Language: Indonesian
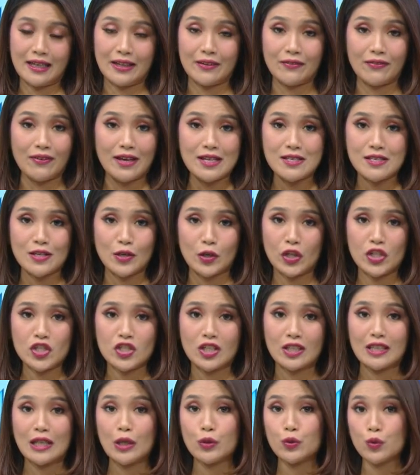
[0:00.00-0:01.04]
Inflasi
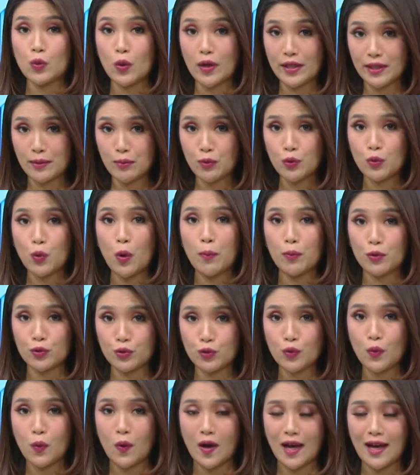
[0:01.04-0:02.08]
Indonesia tahun 2022
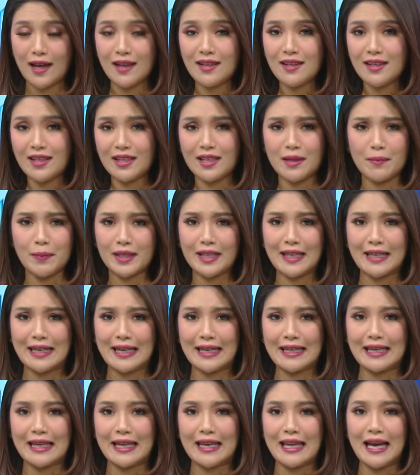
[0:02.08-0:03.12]

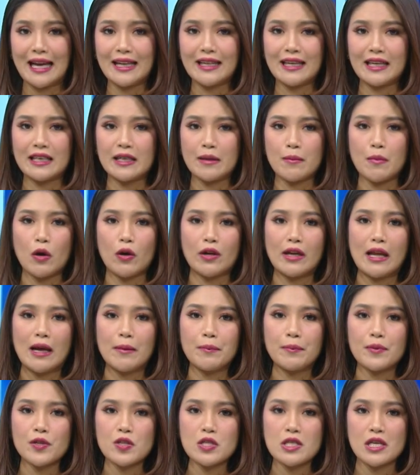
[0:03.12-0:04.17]
diperkirakan akan di bawah
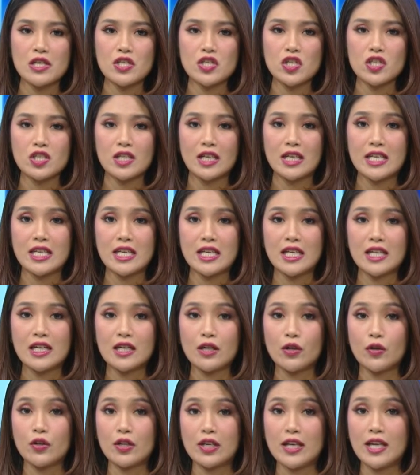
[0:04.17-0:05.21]
6% secara
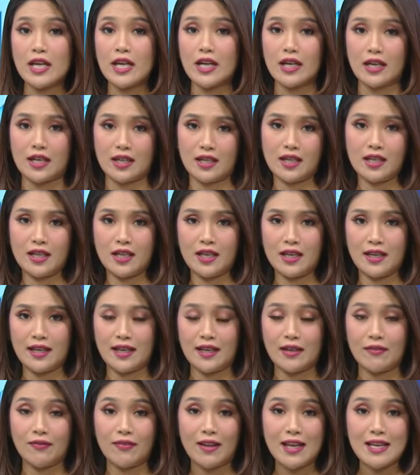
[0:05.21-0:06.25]
year on year.
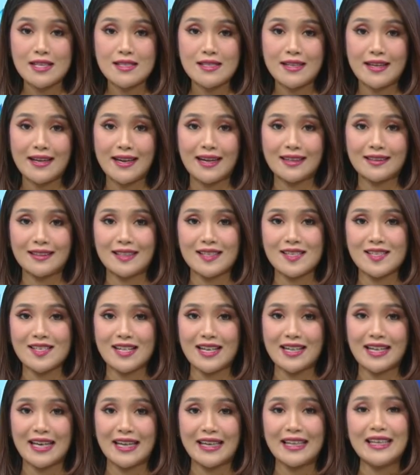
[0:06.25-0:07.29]
Inflasi yang
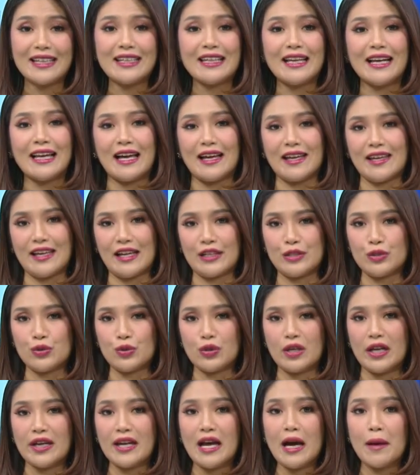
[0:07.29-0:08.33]
terjaga inilah yang
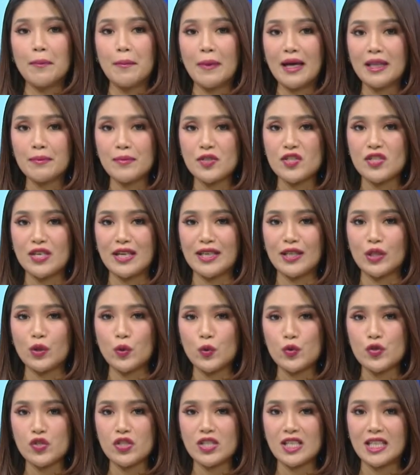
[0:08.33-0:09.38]
juga dapat menjadi
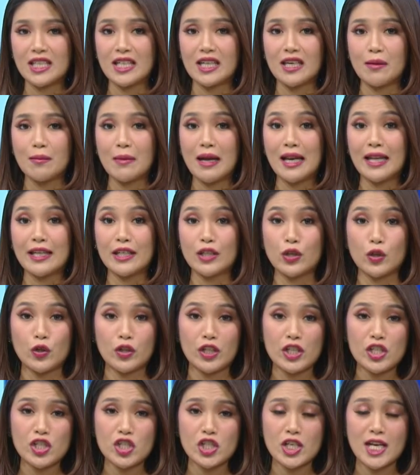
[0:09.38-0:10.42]
kunci kekebalan
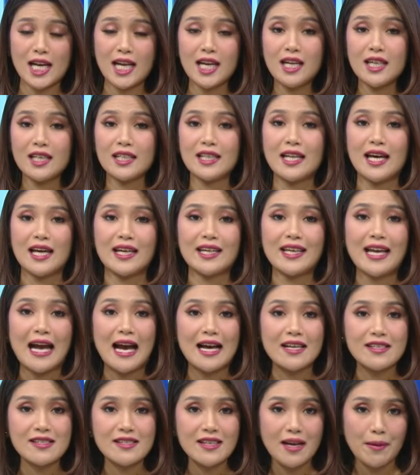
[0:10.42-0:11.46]
Indonesia dari
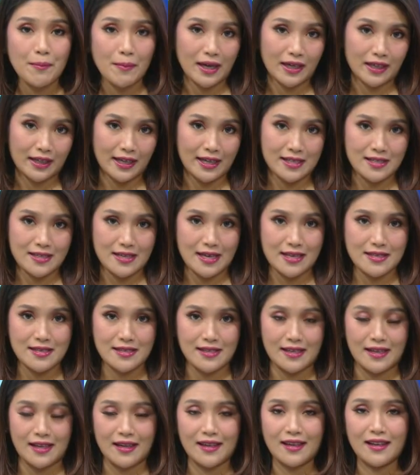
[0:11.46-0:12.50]
ancaman
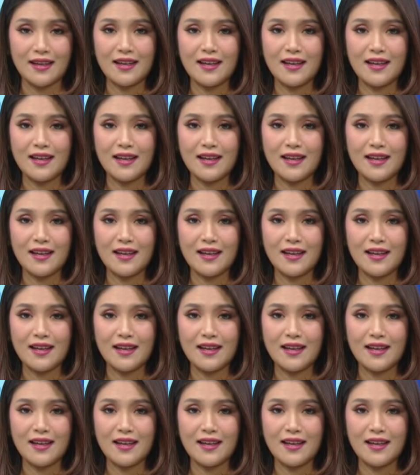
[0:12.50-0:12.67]
resesi.